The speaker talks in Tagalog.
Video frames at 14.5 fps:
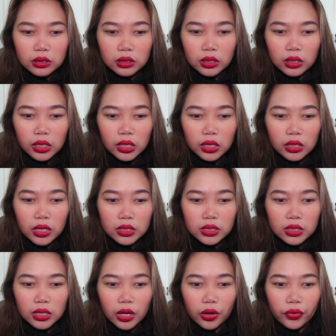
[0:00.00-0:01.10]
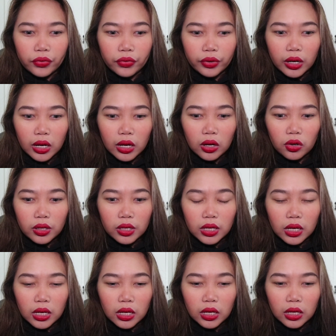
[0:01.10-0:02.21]
Naghigda si Laura.
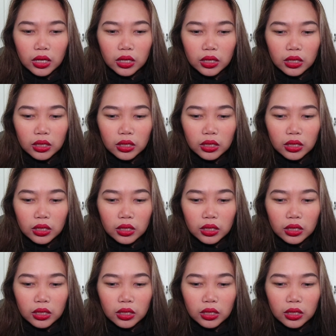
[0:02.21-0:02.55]
Okay.